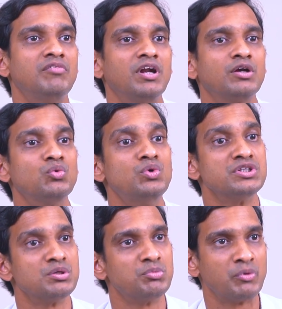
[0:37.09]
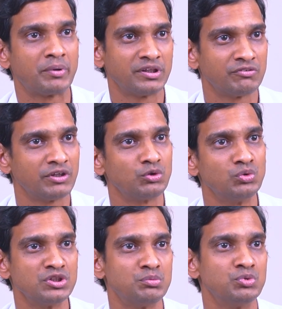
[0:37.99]
వీళ్ళకి గుండె జబ్బు విపరీతమైన
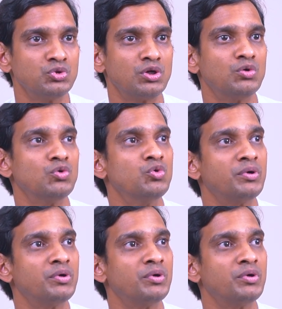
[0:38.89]
గుండె జబ్బు ఉందనో